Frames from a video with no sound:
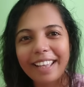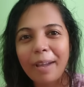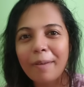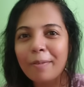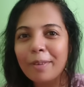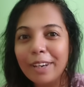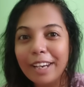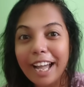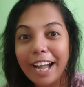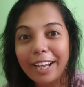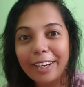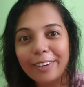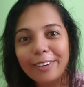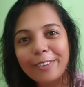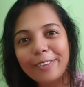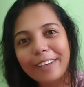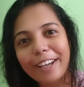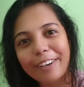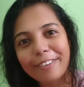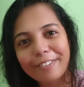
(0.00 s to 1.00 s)
কেমন লাগলো
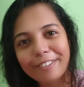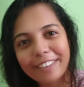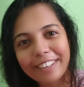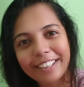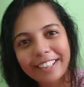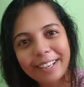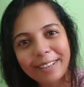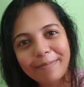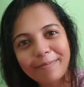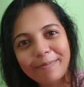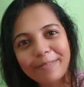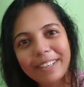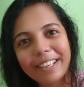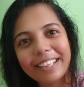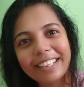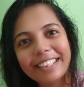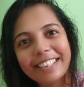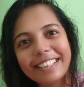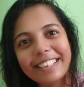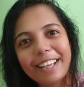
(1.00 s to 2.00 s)
ক্যাফের
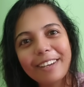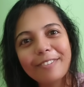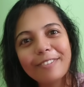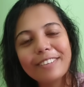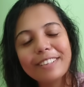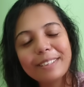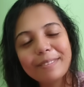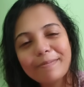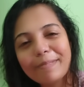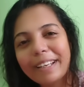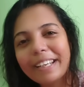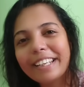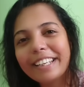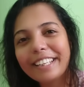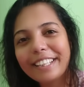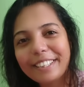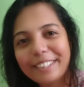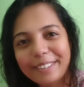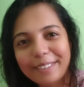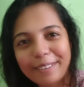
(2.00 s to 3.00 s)
অ্যাম্বিয়েন্স ক্যাফের যে
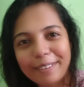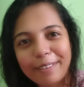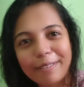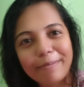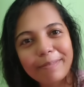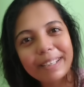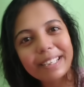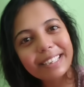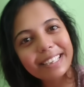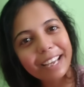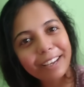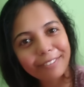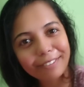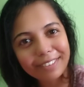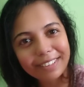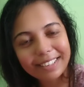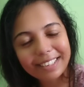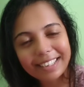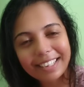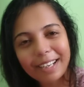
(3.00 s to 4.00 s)
পেন্টিংসগুলো প্লাস
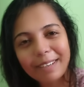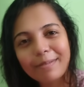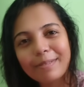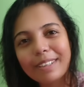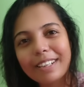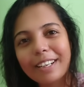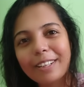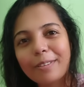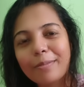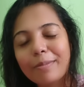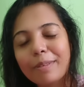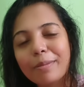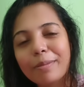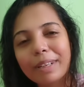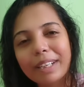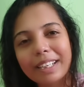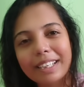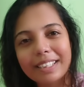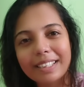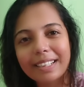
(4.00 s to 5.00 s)
ক্যাফের যে নাম সেটা তোমরা
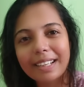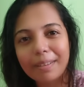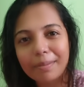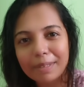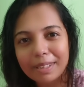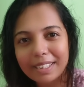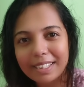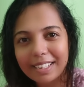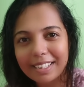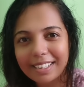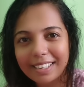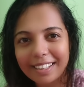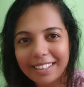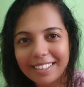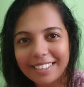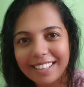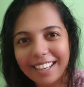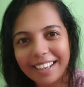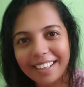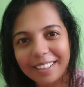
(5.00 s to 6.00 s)
আমাকে নিচে কমেন্ট
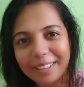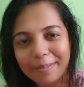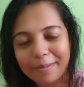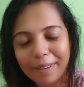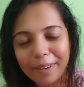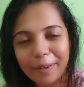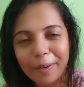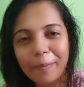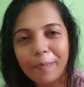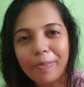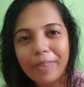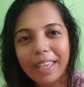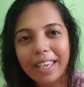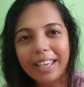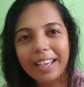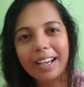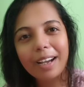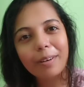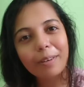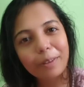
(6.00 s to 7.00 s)
সেকশানে জানাতে পারো
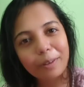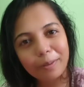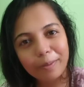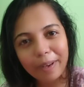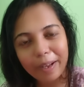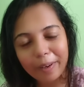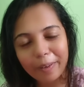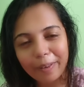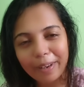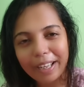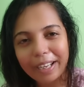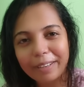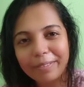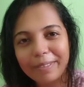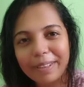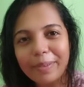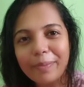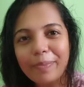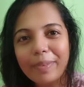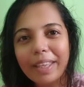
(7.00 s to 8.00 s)
আমার খুব ভালো
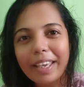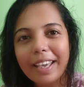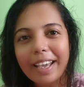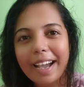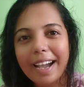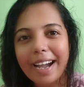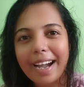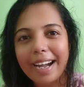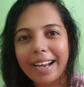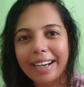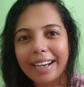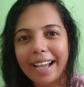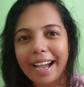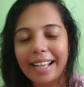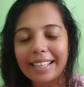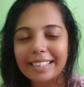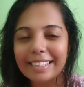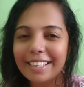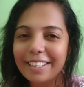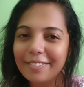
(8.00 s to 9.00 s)
লাগবে আর
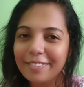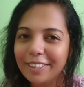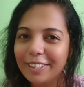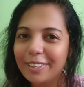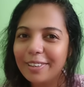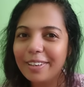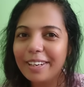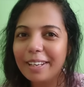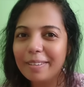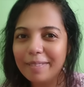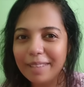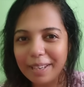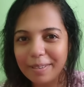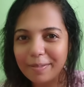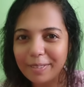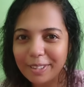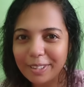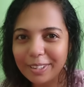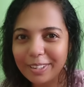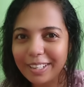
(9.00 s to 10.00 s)
আজকে ভিডিওটা আমি এই
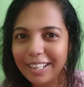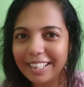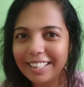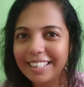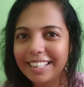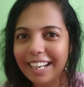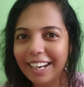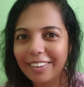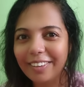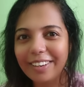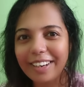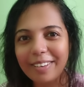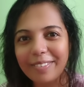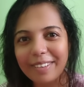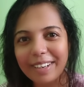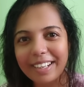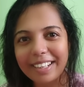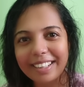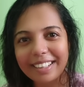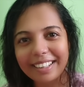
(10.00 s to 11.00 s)
পর্যন্ত রাখছি কারণ
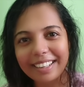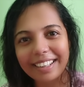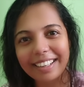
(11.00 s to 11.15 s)
আবার